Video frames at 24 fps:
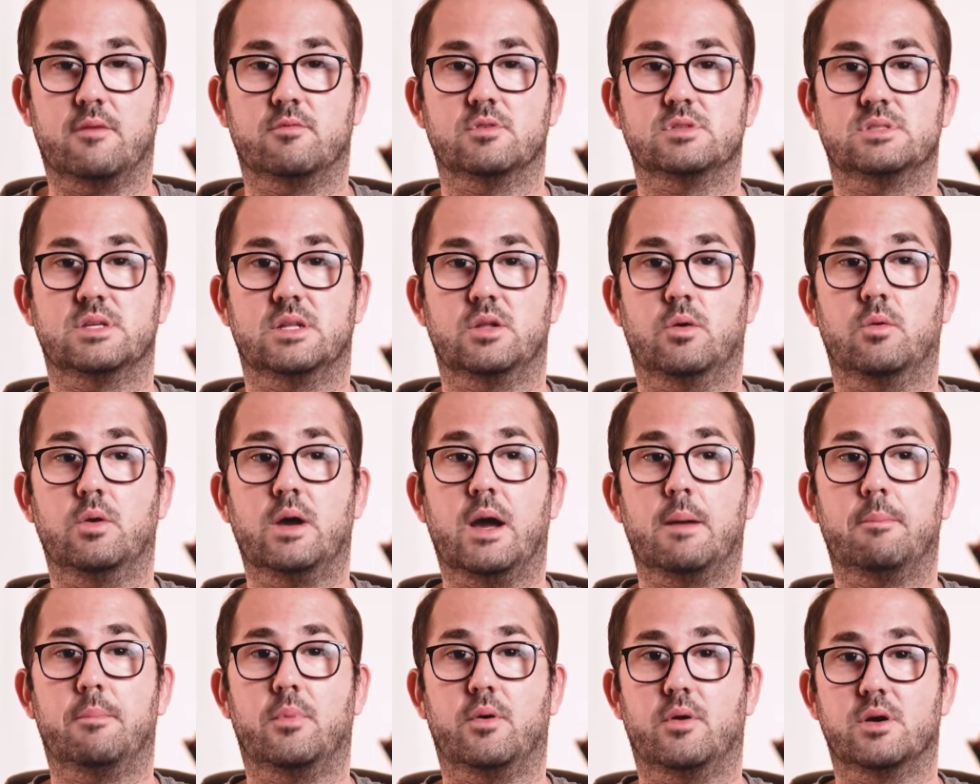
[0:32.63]
Você
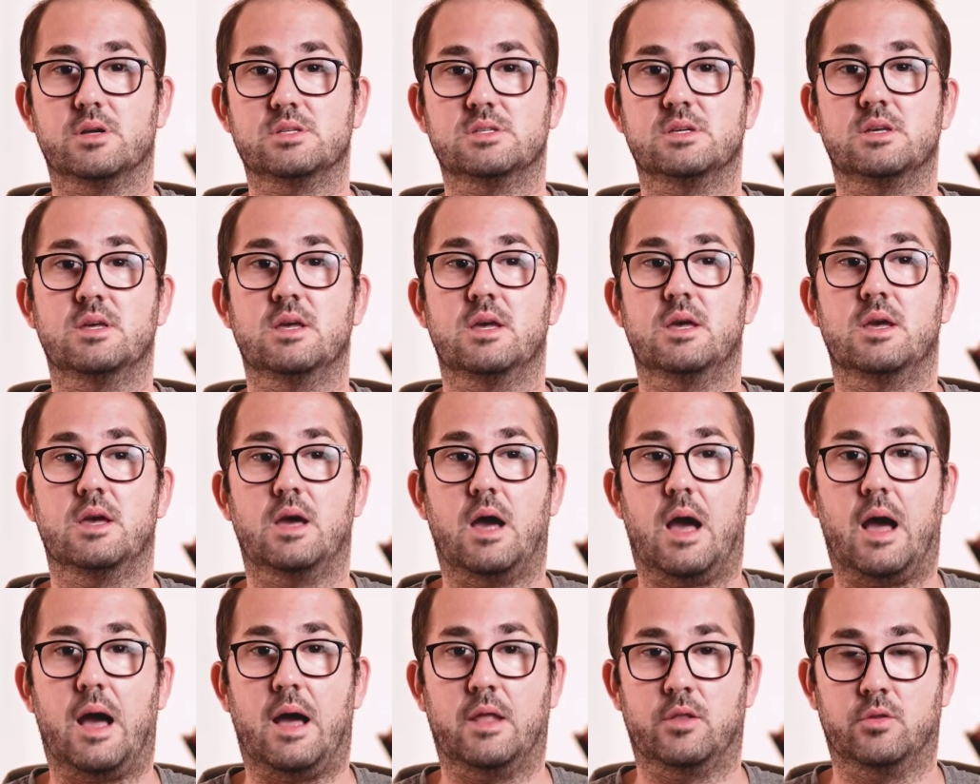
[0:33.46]
nunca pode
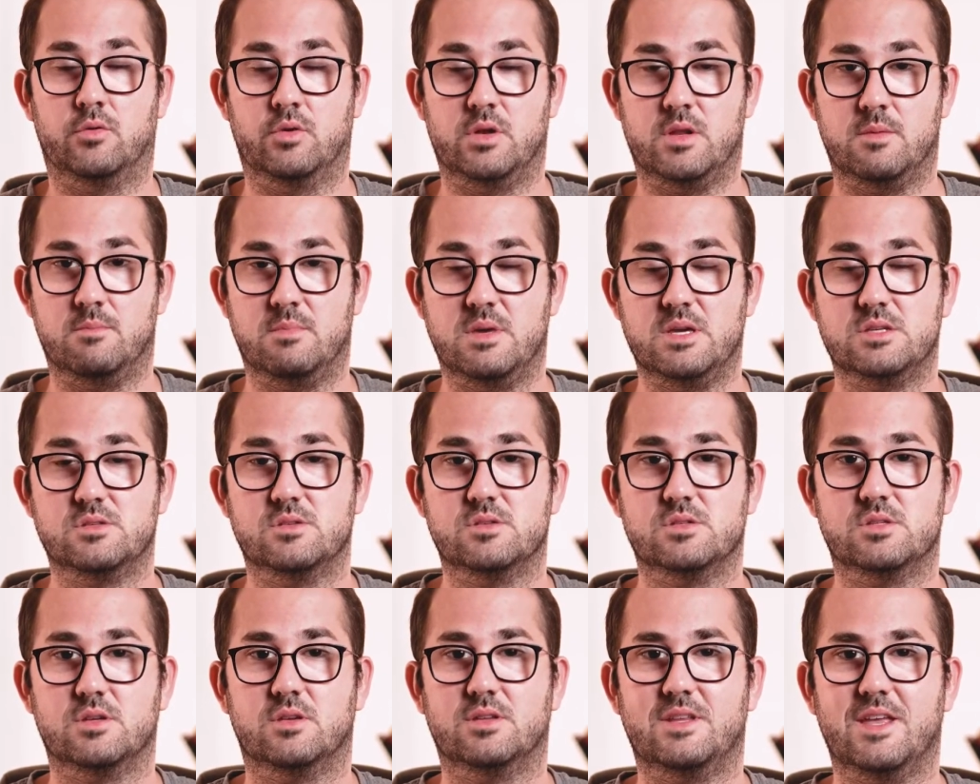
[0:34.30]
no limite
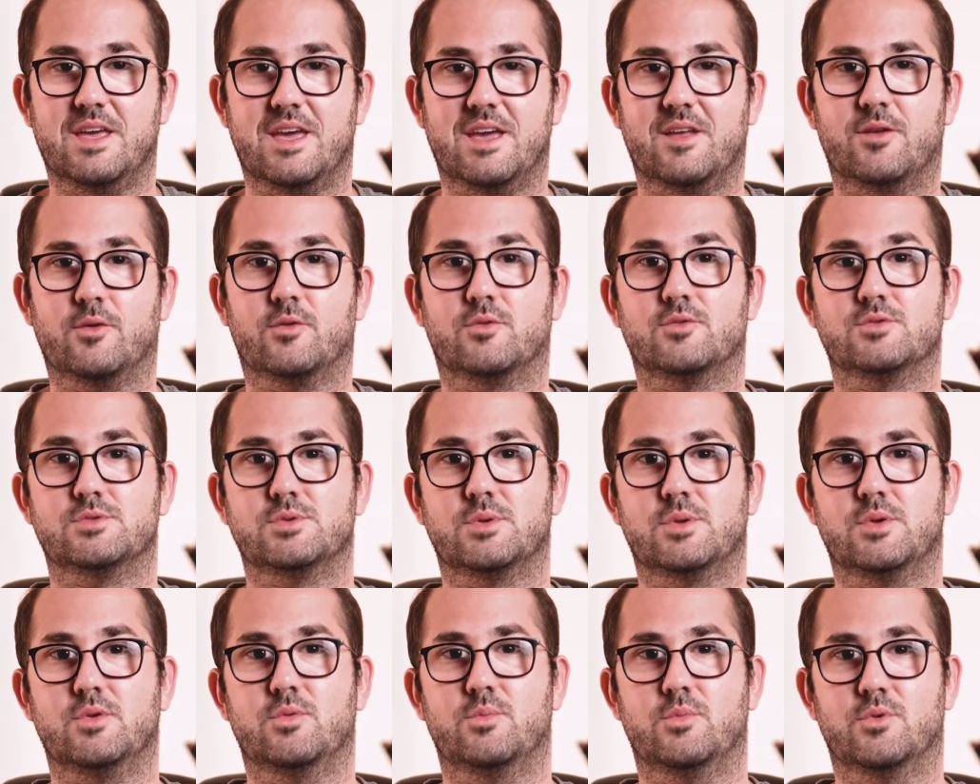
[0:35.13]
do seu terreno
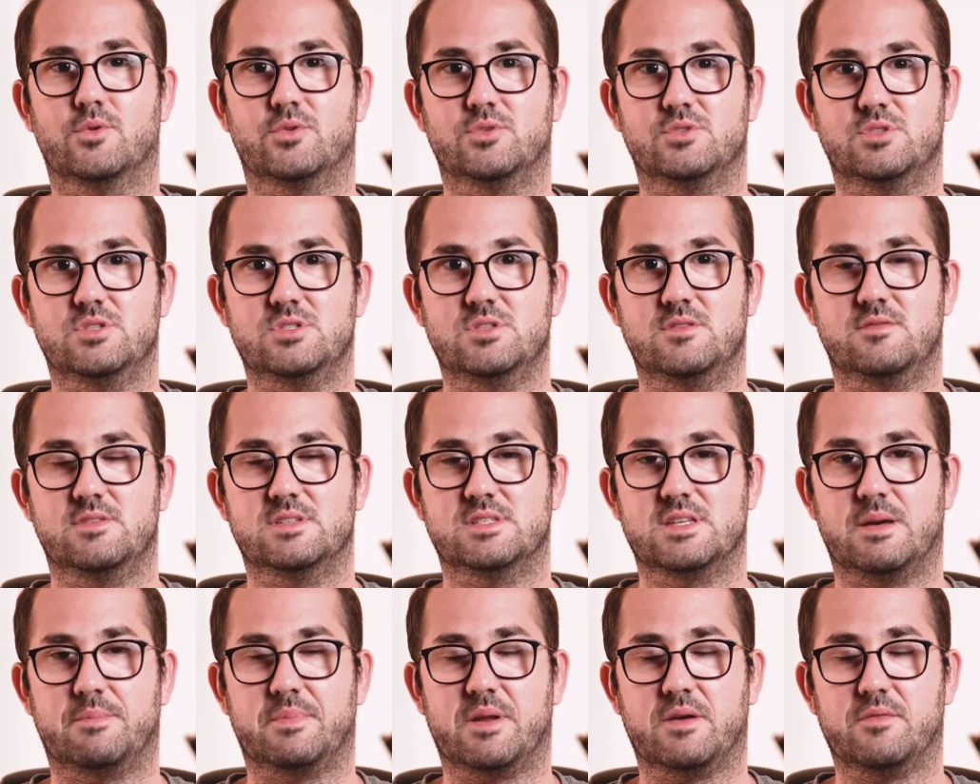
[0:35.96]
construir o um muro de
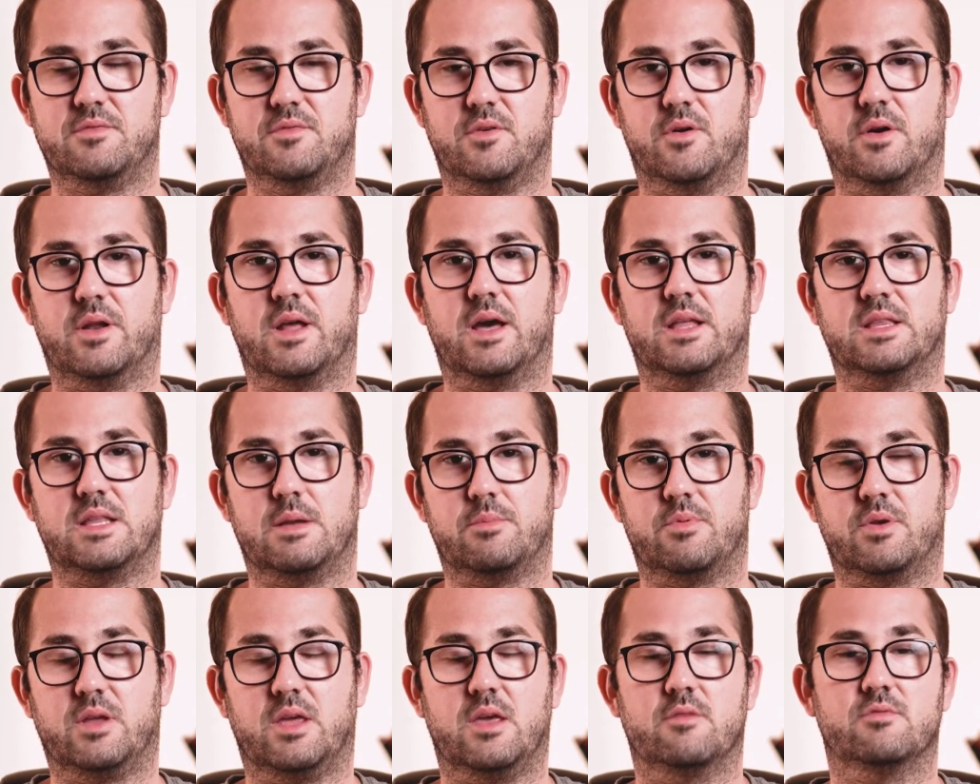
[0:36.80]
divisa para fora, até
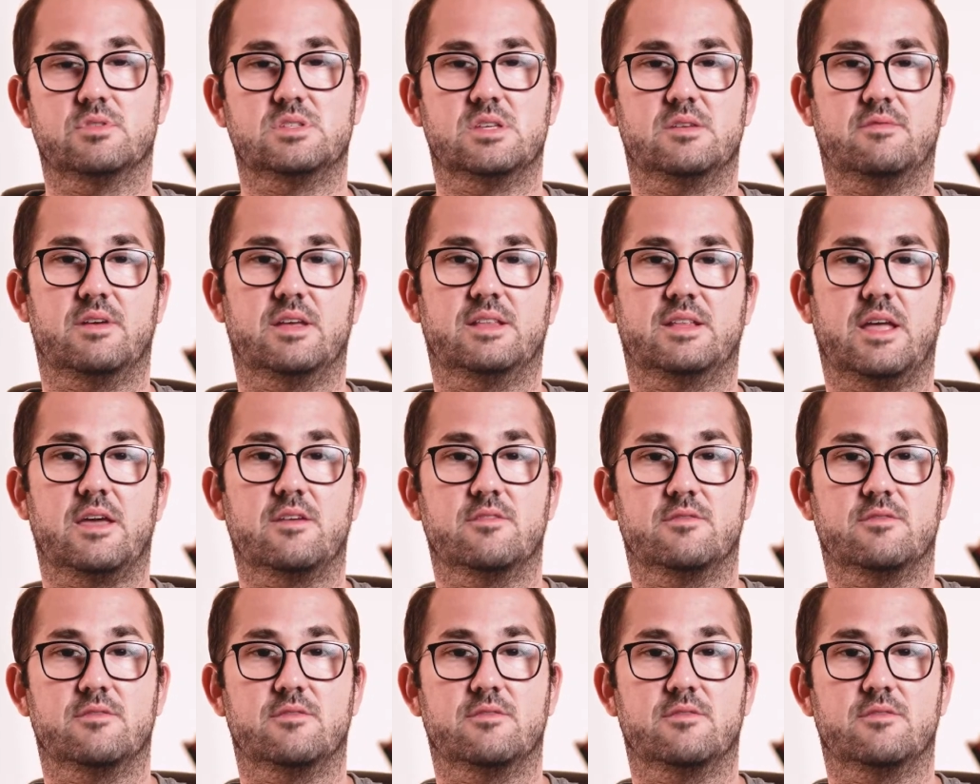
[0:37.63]
porque você vai estar tá